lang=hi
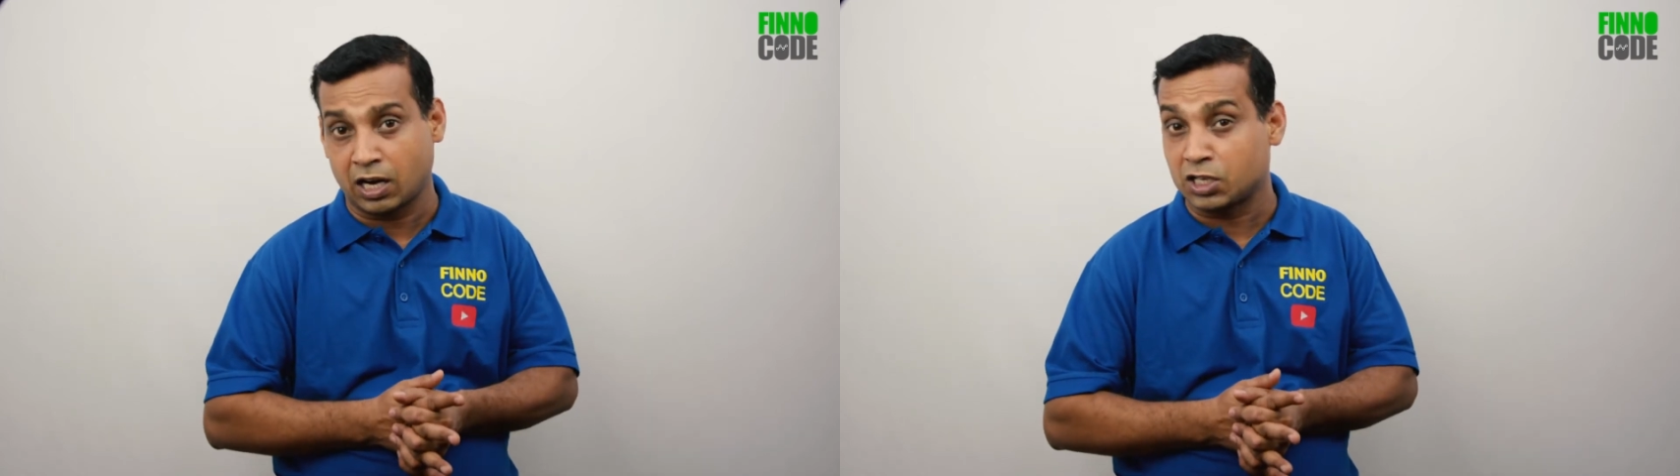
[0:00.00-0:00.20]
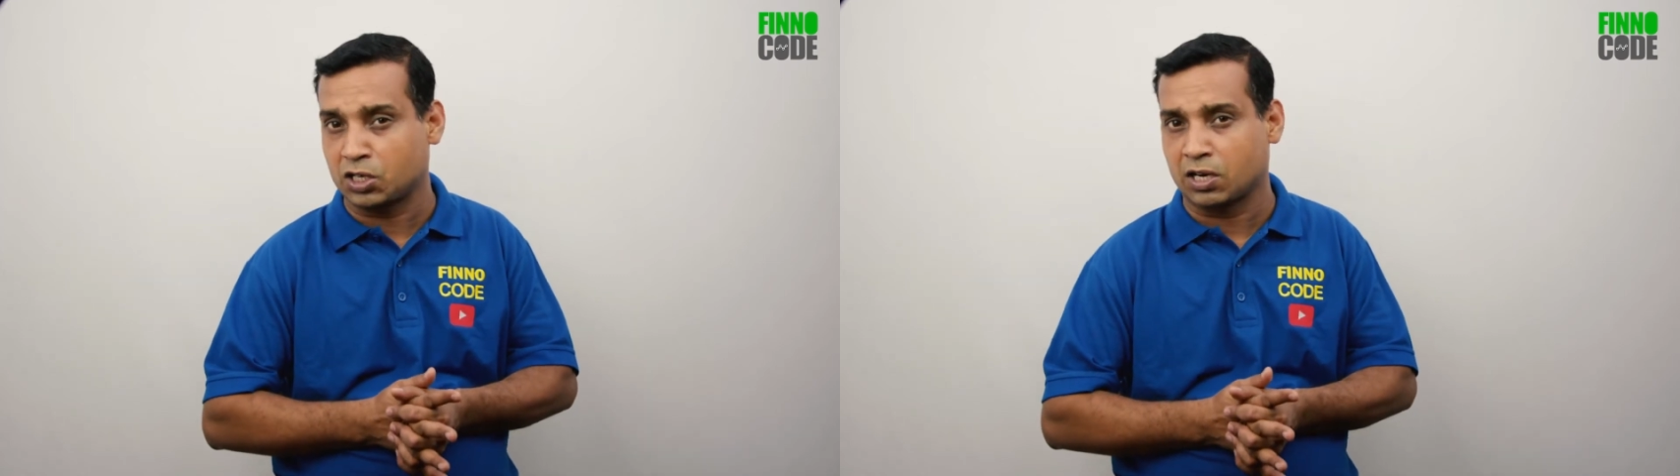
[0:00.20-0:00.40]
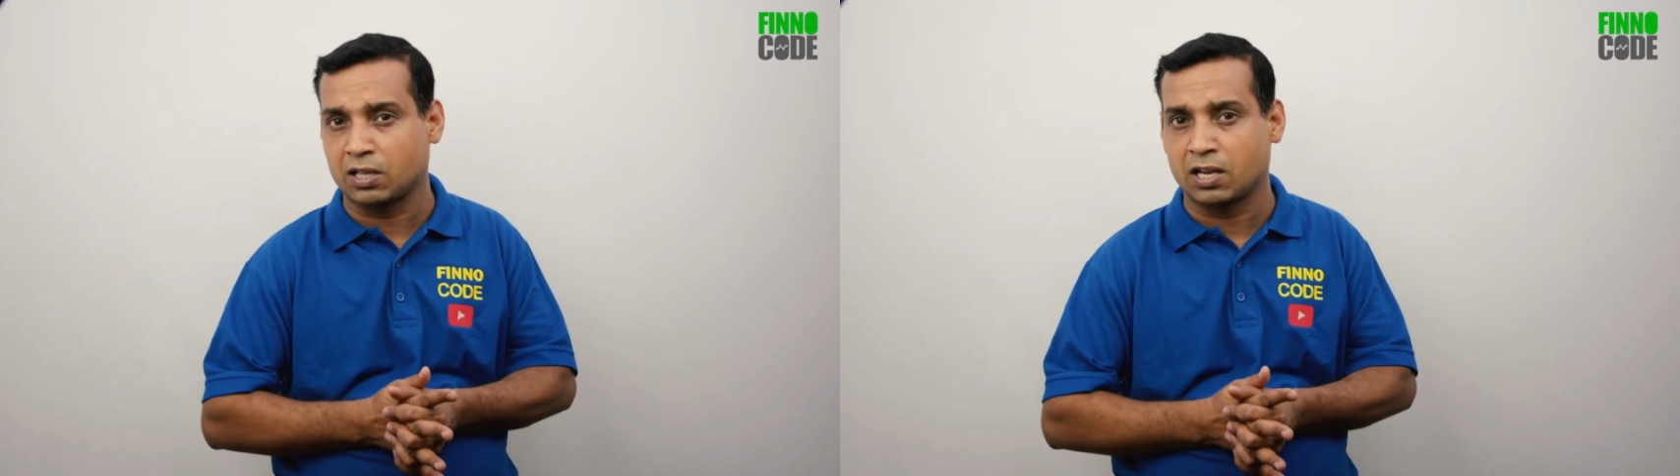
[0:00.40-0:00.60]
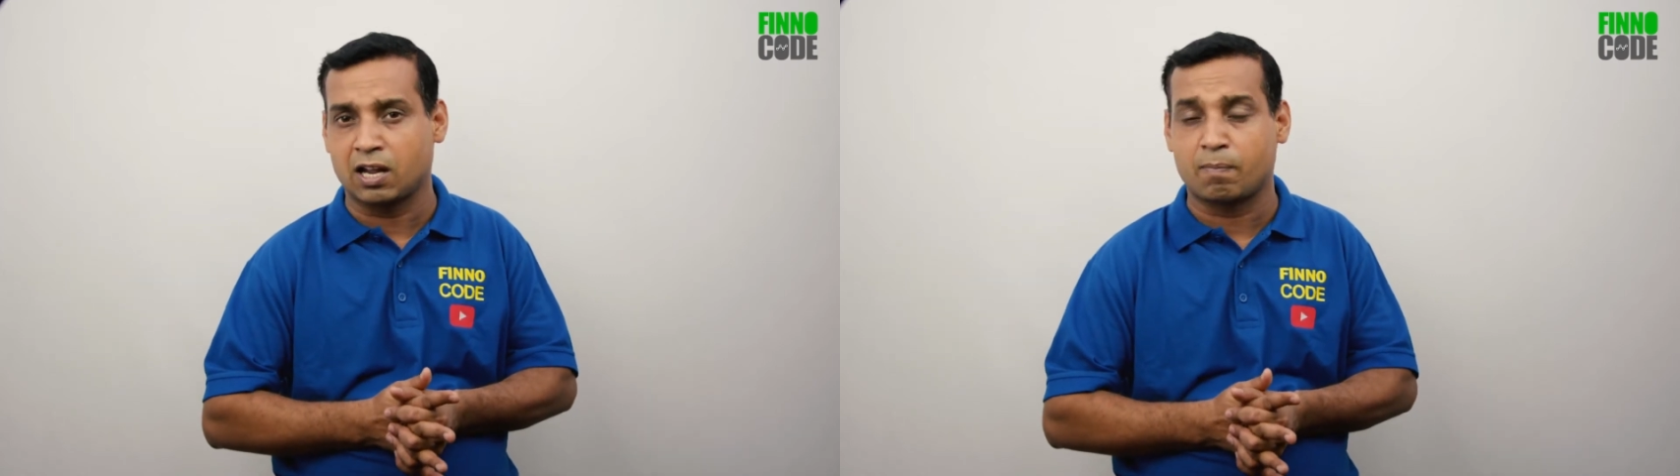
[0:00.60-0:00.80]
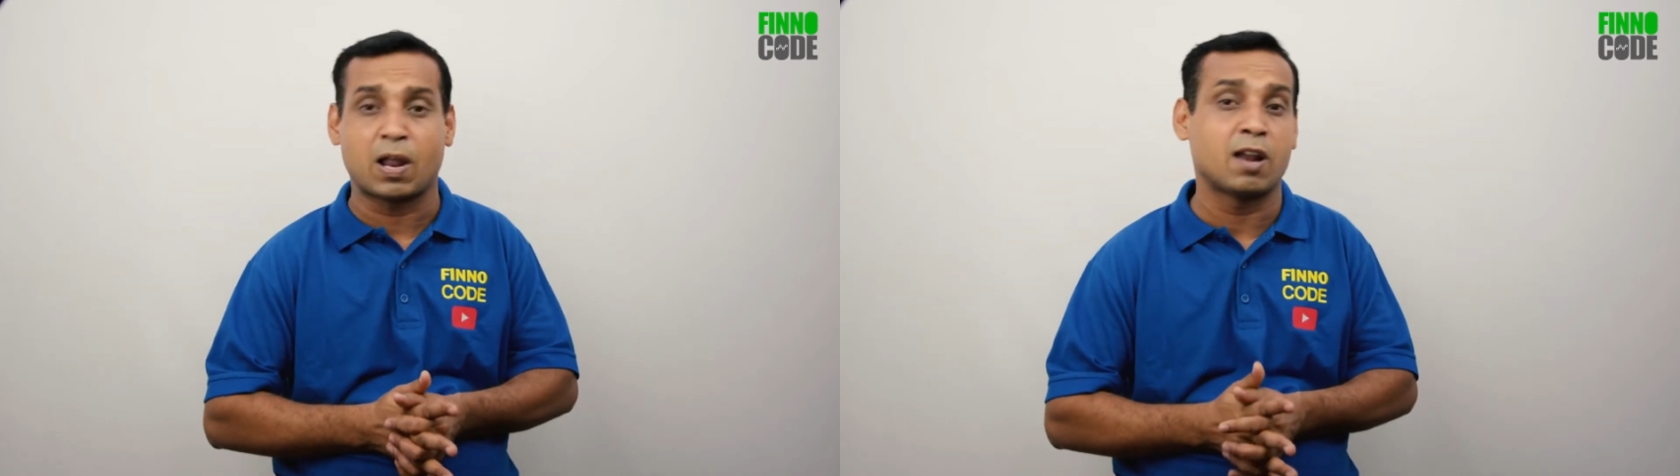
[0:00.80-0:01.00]
खर्च करने
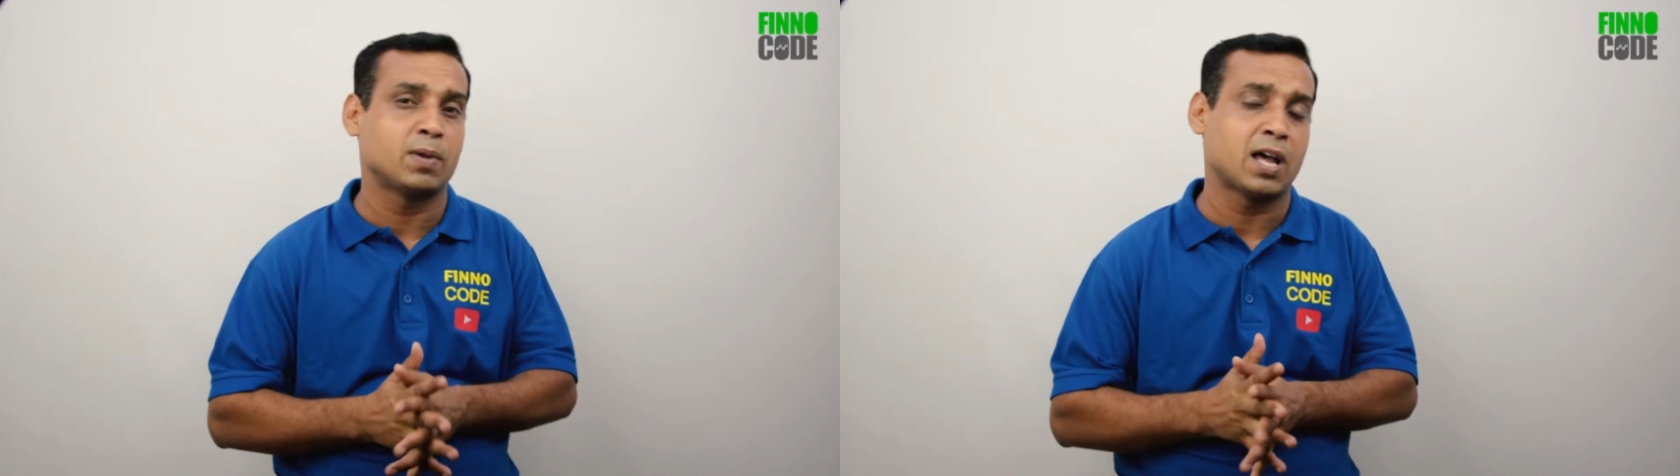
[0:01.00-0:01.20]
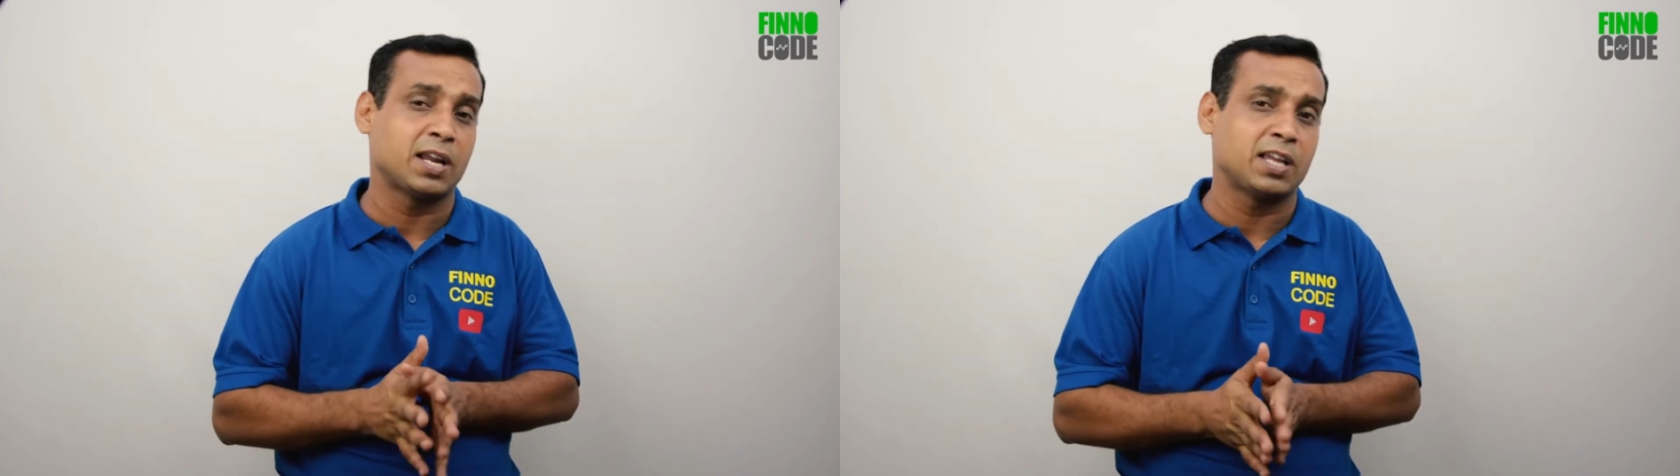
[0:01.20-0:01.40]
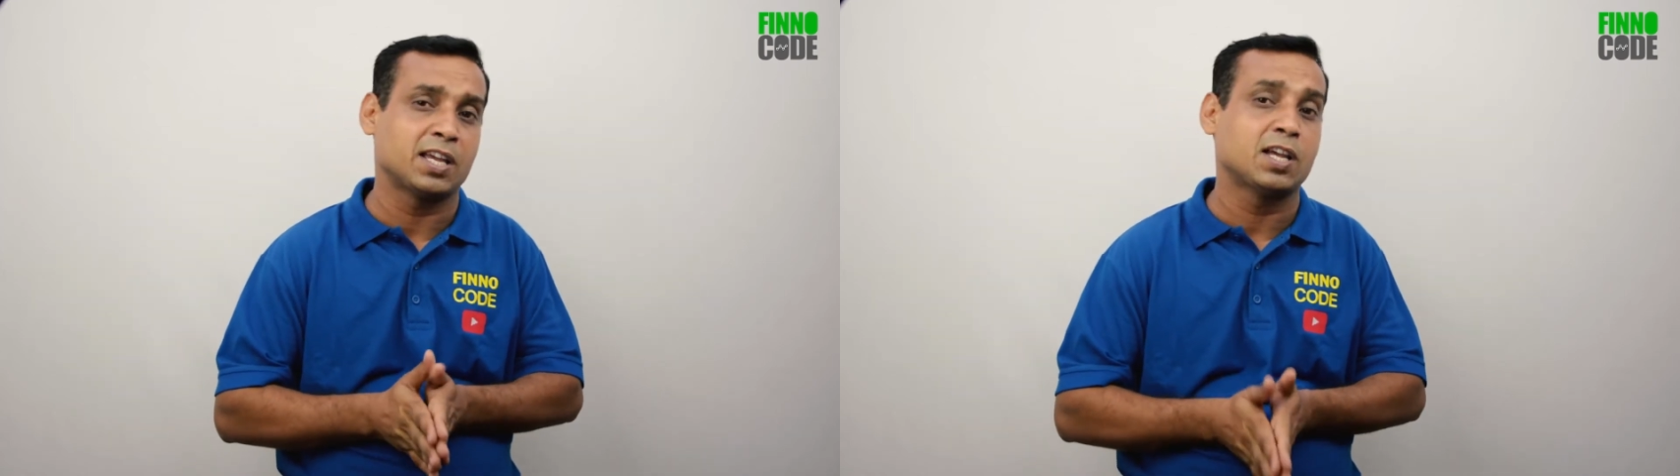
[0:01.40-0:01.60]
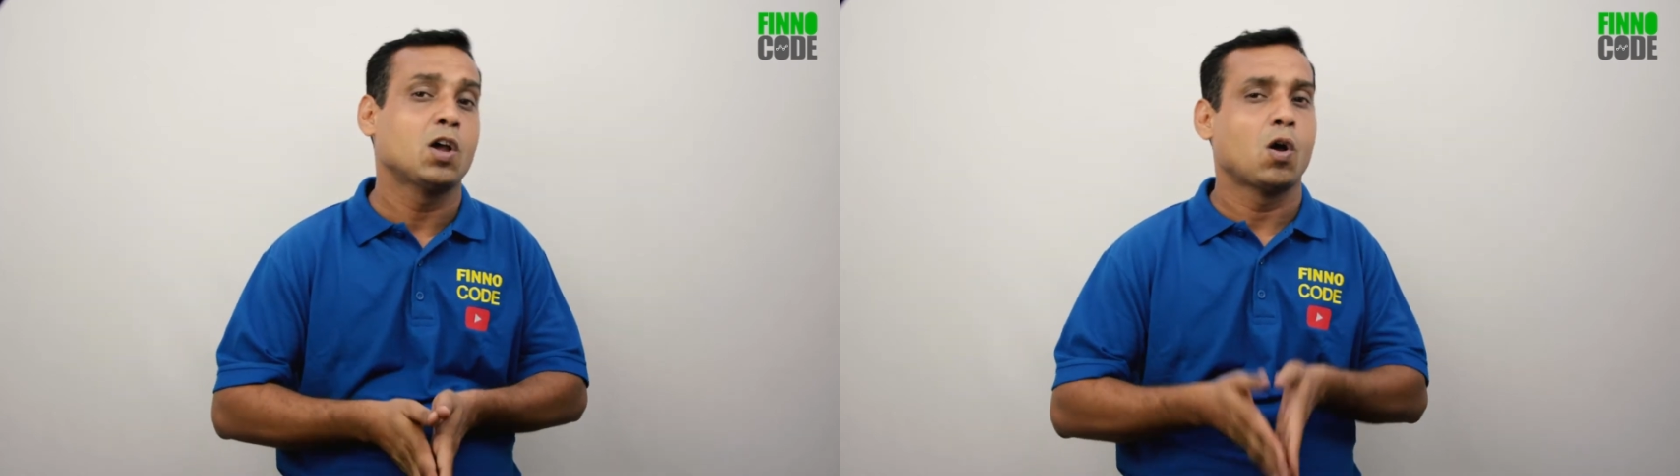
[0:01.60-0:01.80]
का प्लान बना रही है